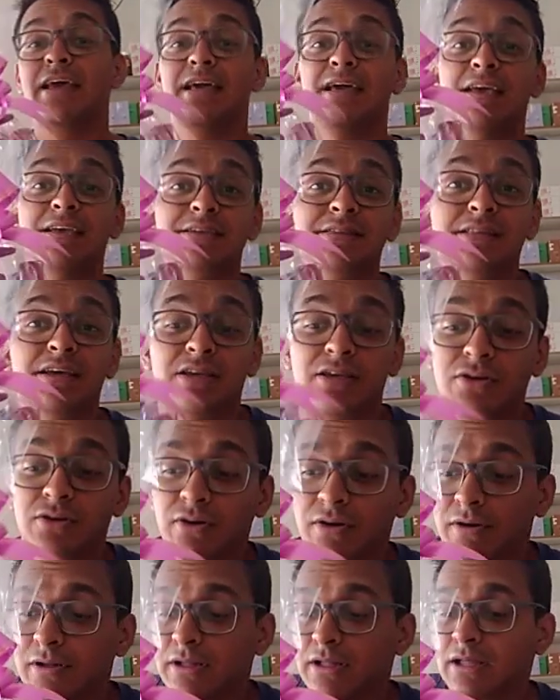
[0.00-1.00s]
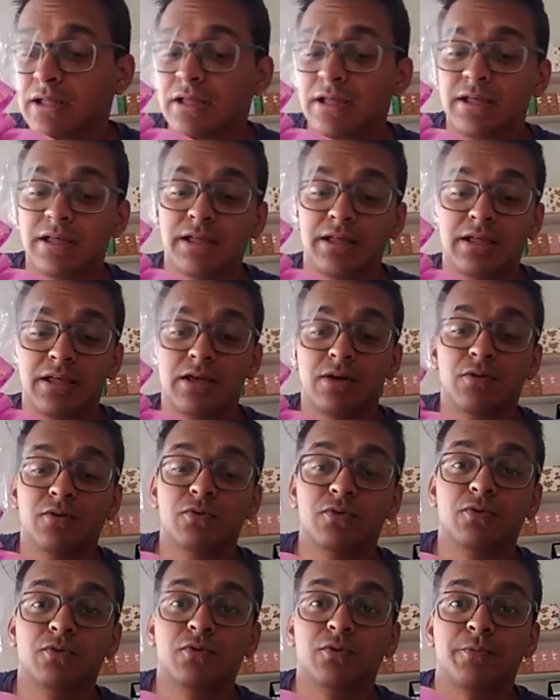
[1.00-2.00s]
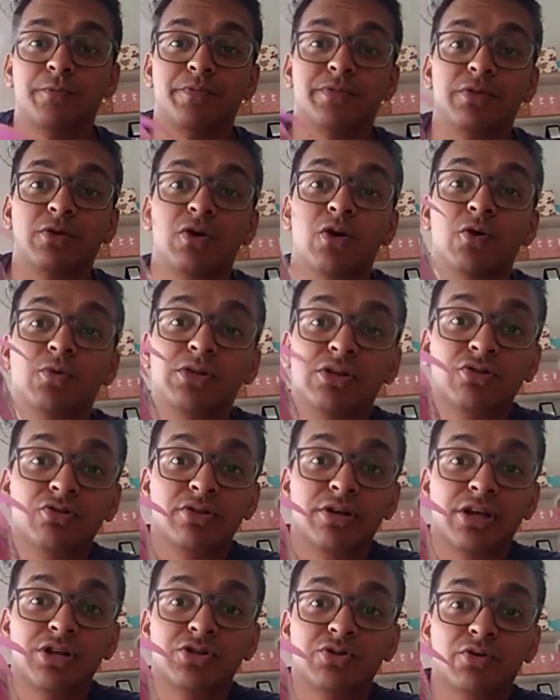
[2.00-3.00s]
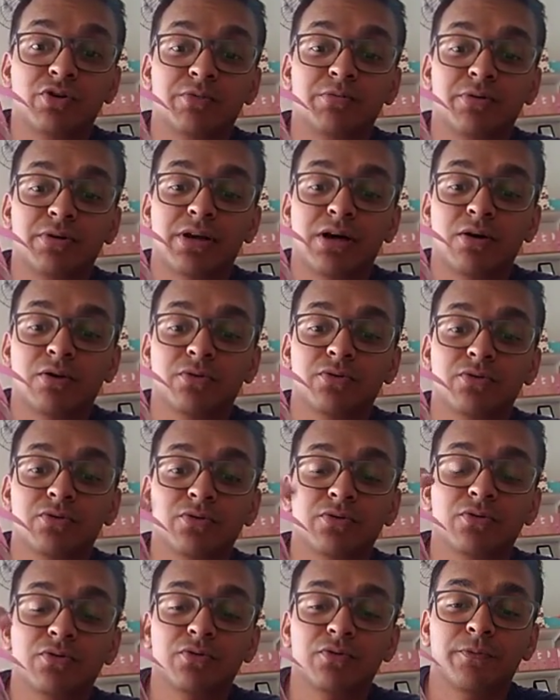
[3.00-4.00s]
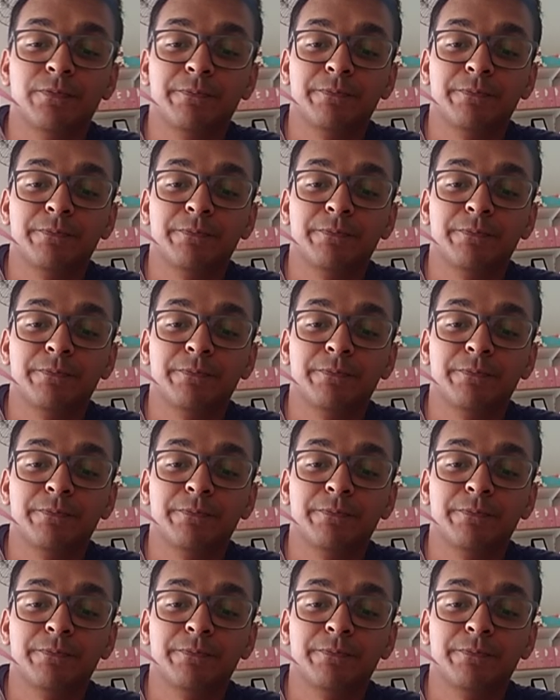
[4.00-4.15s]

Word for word: Este daqui, ó, é o, é o desodorante corporal do...